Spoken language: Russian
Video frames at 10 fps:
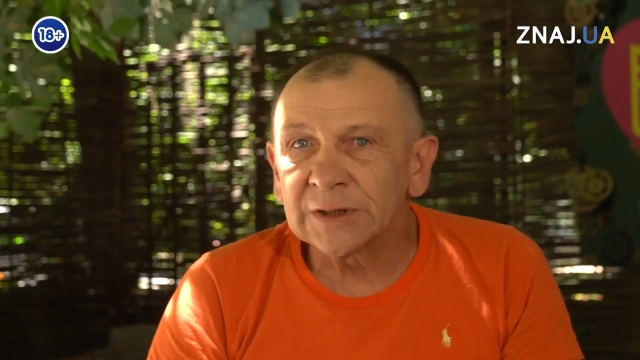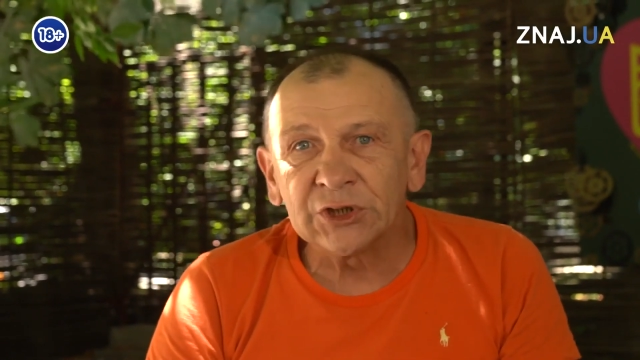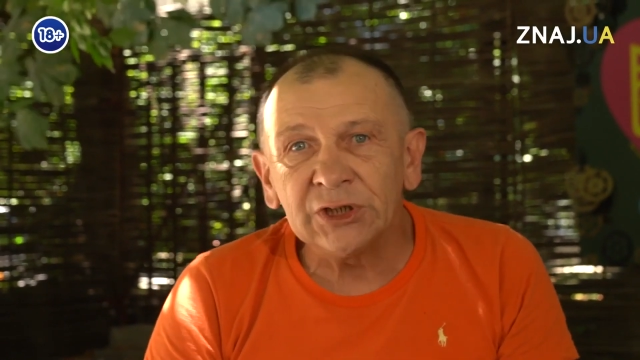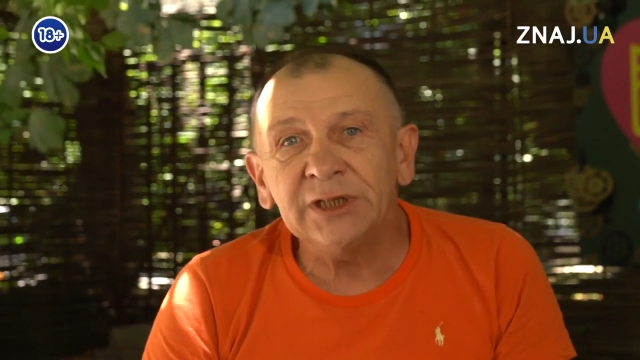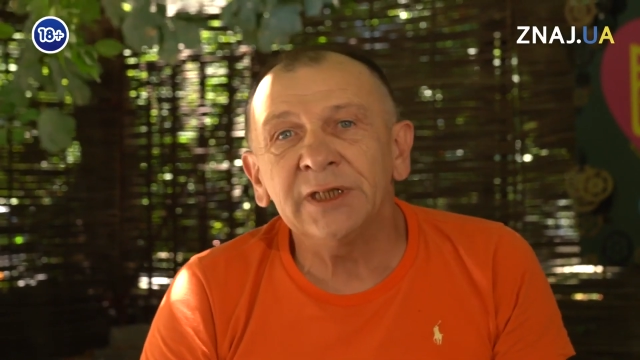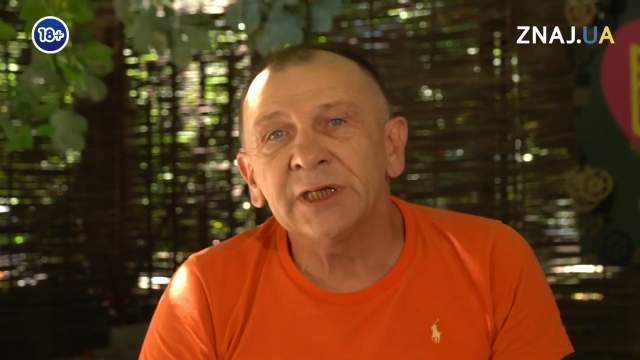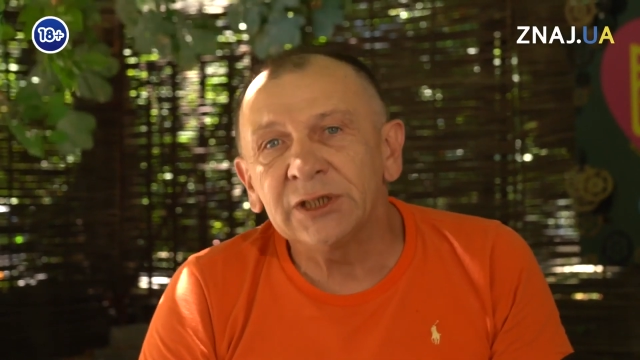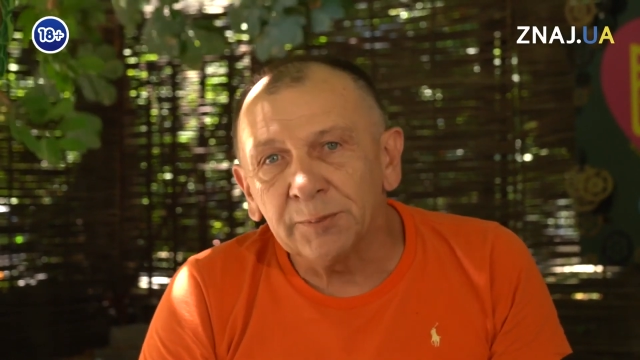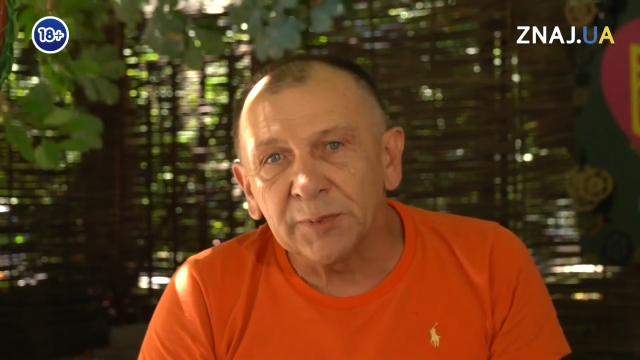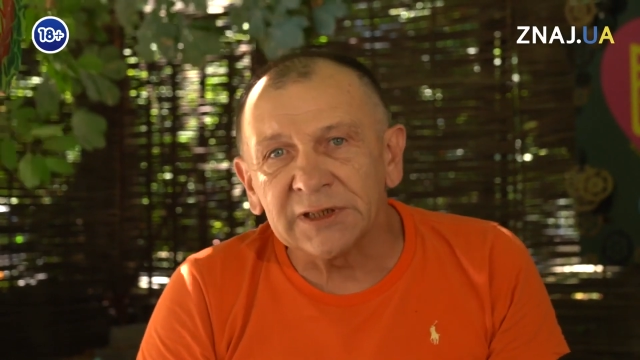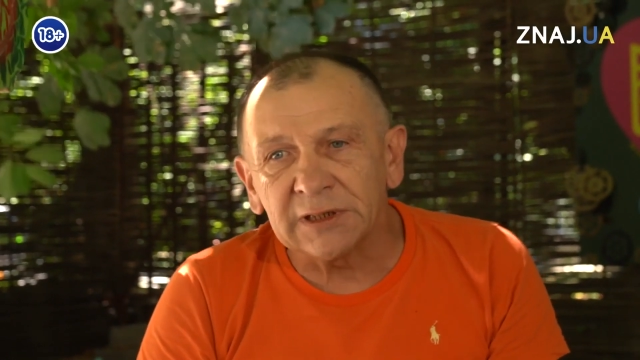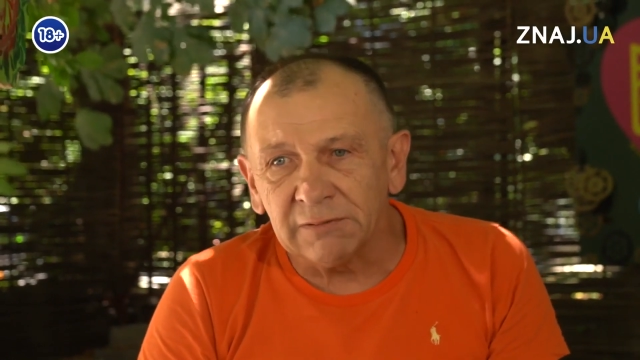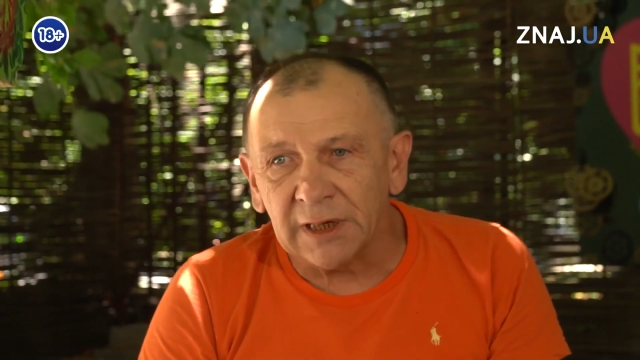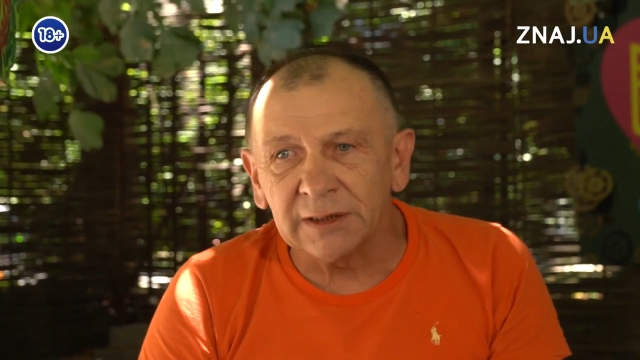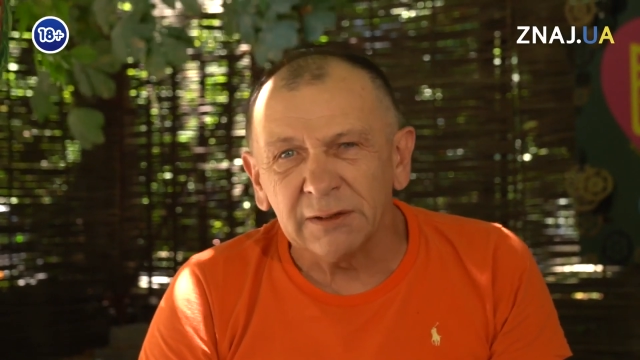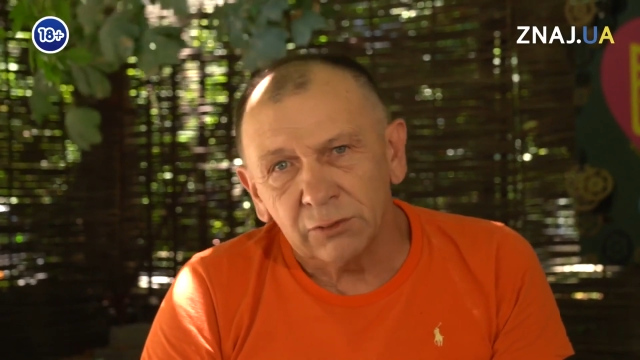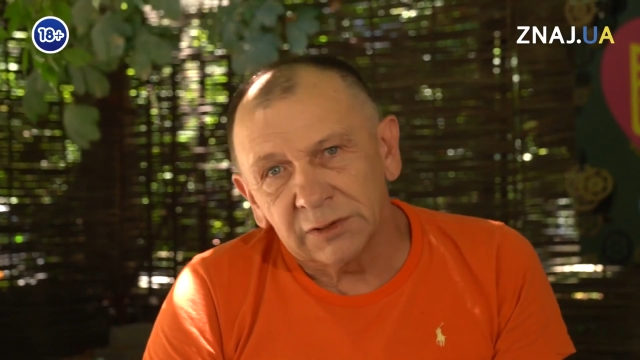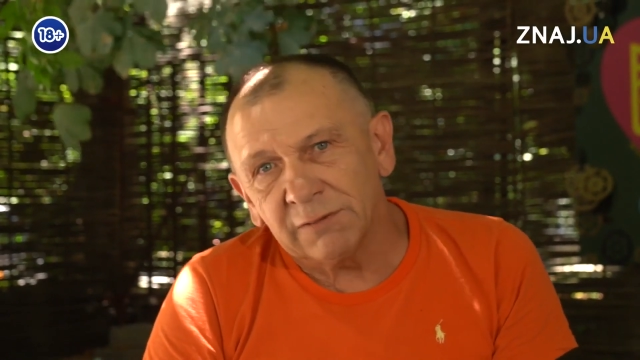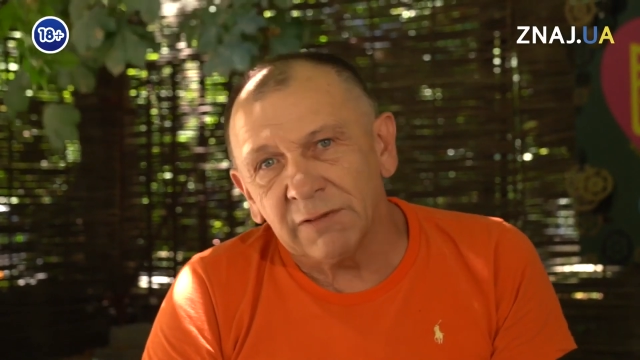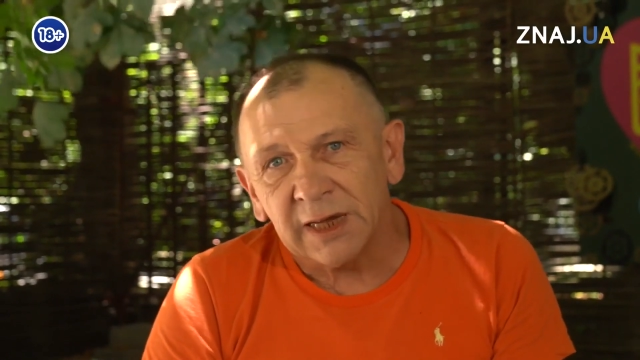К жене начал приставать, говорю,
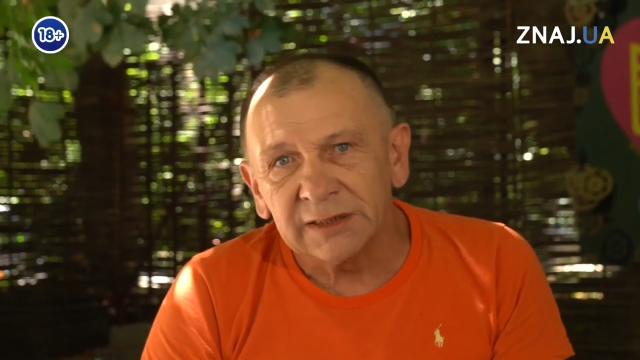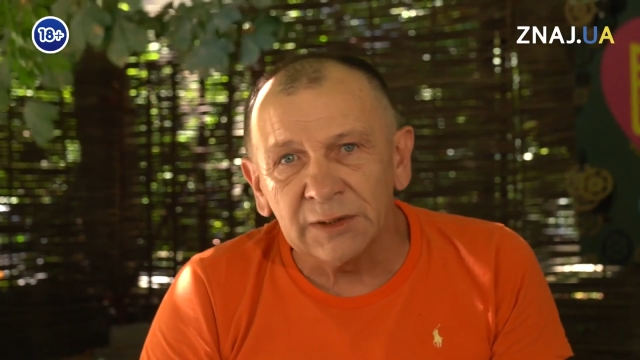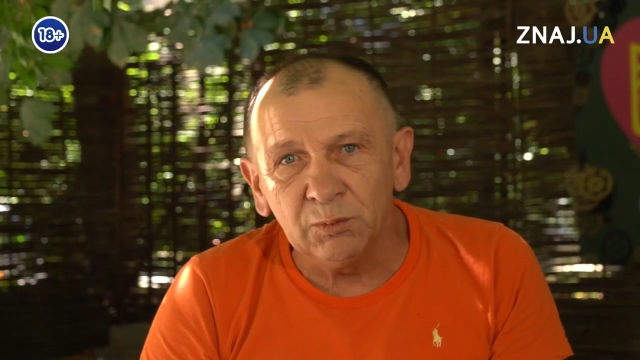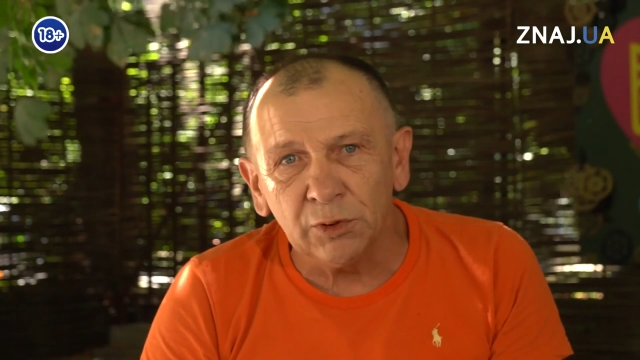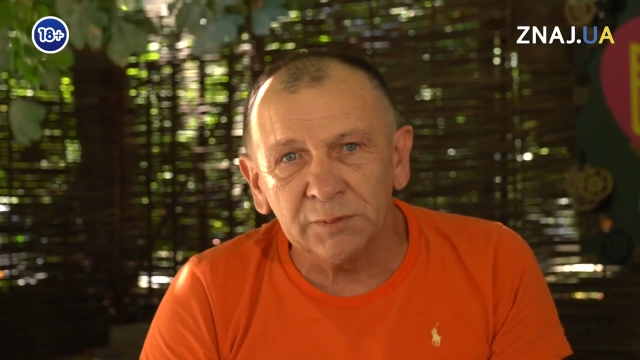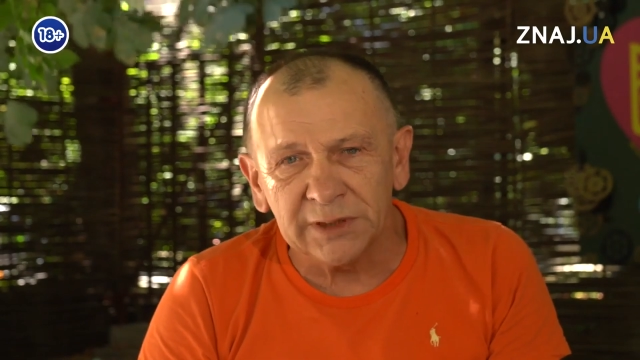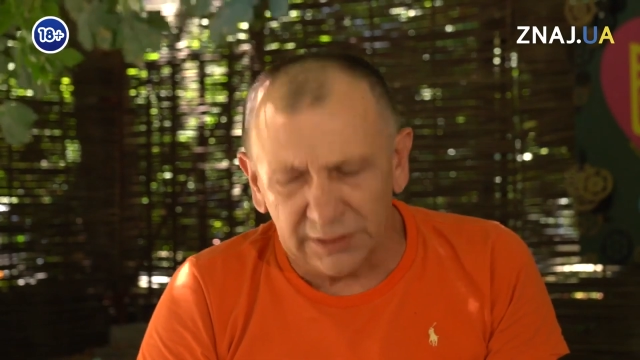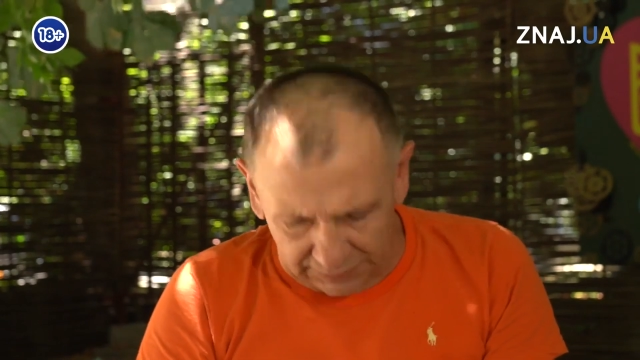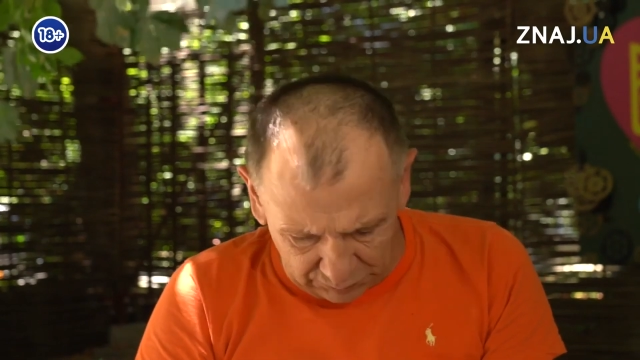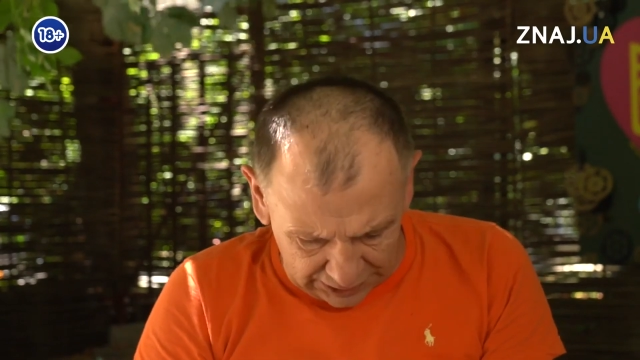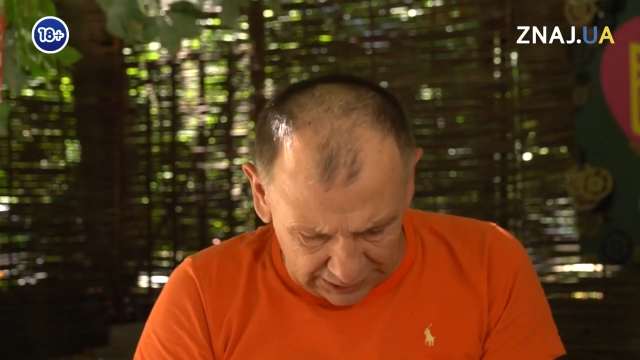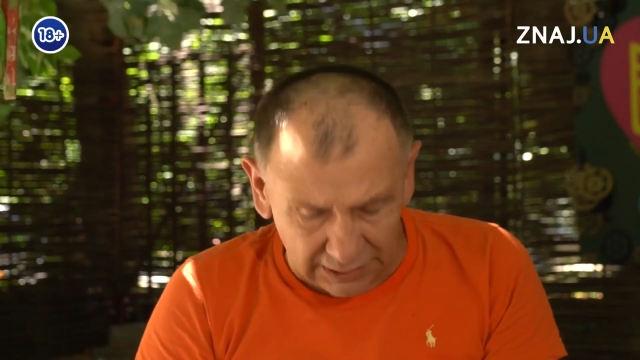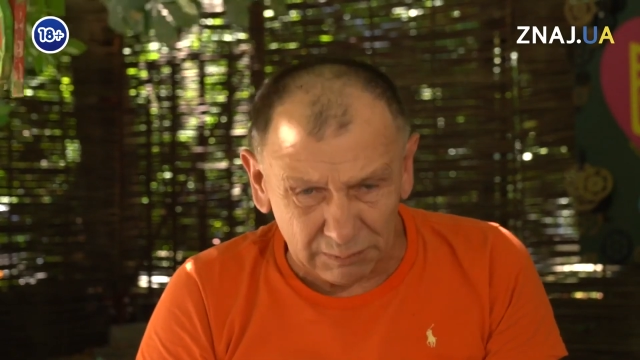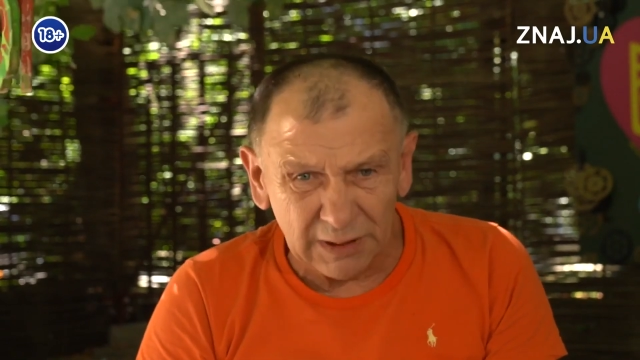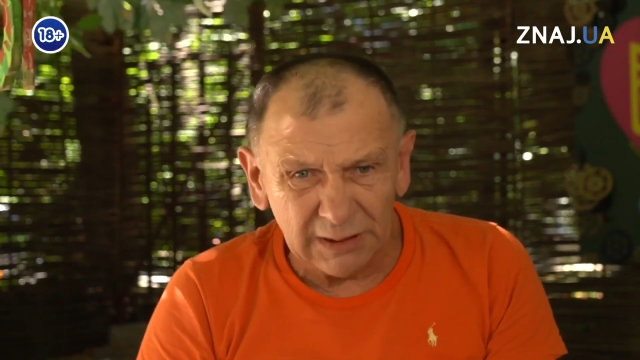давай займемся этим делом,